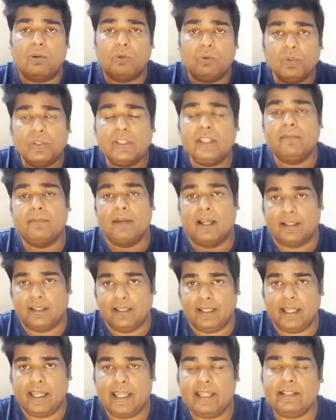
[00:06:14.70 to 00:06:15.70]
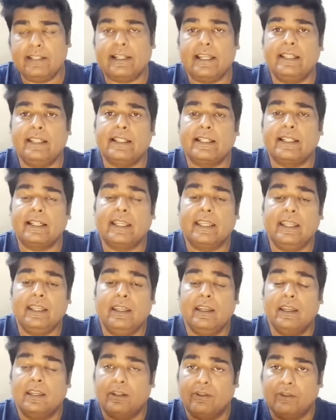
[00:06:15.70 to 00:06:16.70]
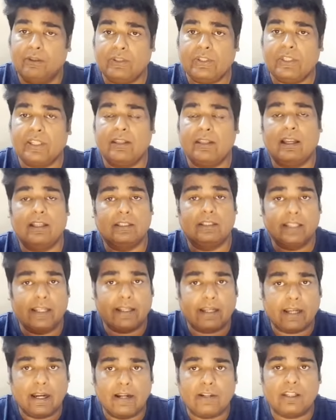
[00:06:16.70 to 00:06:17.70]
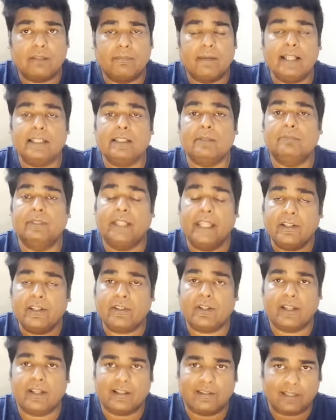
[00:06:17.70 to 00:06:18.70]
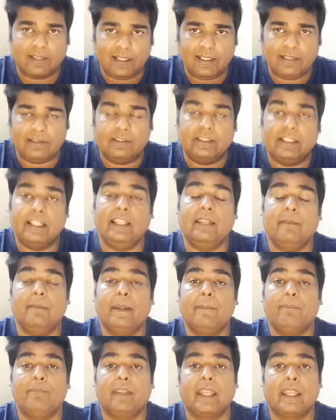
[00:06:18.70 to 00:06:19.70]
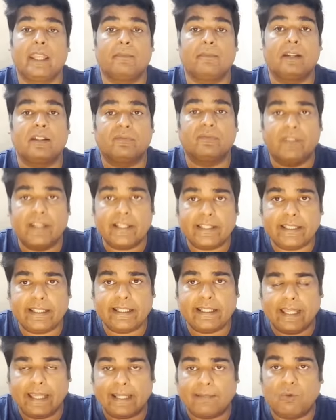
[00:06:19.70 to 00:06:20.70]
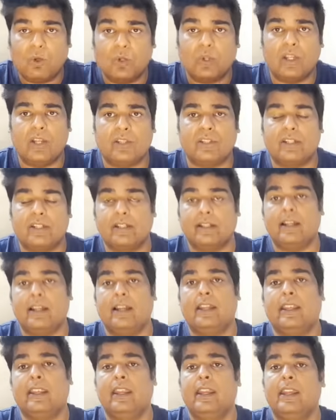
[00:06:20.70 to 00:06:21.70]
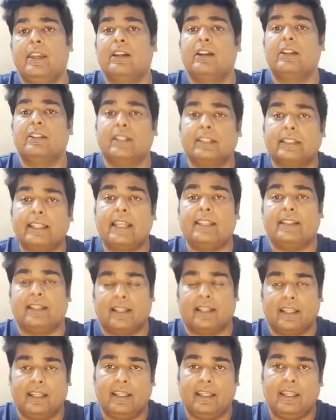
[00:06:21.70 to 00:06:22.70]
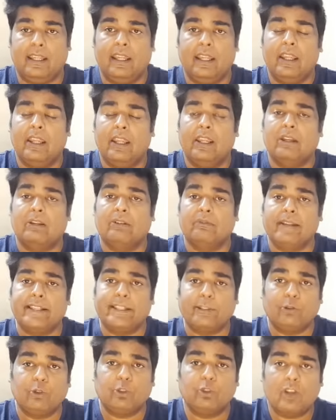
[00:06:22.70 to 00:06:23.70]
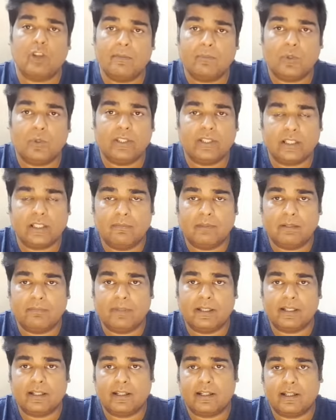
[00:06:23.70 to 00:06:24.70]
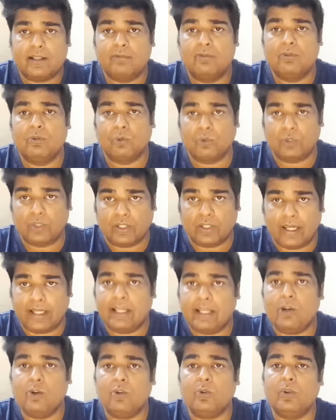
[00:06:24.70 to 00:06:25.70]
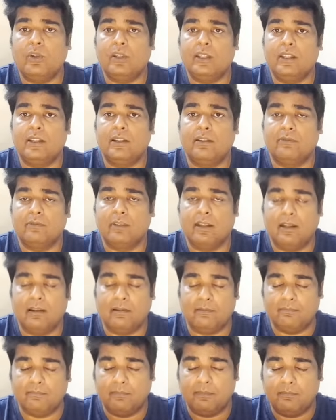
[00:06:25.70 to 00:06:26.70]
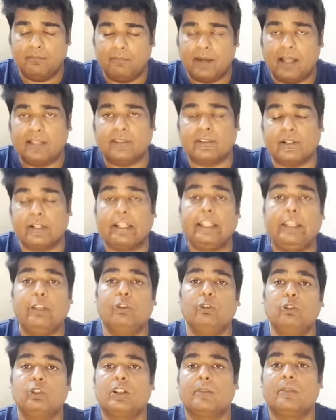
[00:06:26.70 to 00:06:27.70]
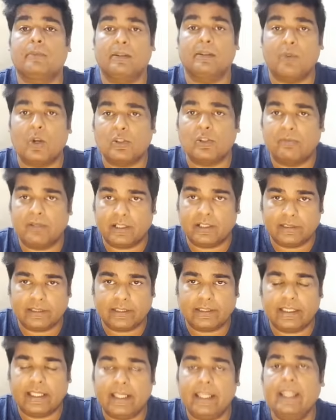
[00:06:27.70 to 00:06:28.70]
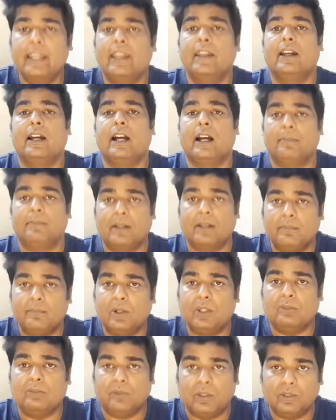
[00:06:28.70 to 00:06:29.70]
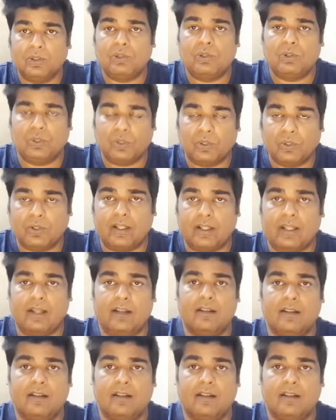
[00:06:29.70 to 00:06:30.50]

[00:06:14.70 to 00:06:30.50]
उसे मार दिया है कहीं ना कहीं इस हत्याकांड के बाद अब देश की राजधानी दिल्ली में एक बार फिर से गैंगवॉर की आशंकाएं जताई जा रही हैं वैसे दोस्तों आपको इस खबर पर अगर कुछ कहना हो कोई बात रखनी हो तो कमेंट बॉक्स में रख सकते हैं आपका बहुत बहुत शुक्रिया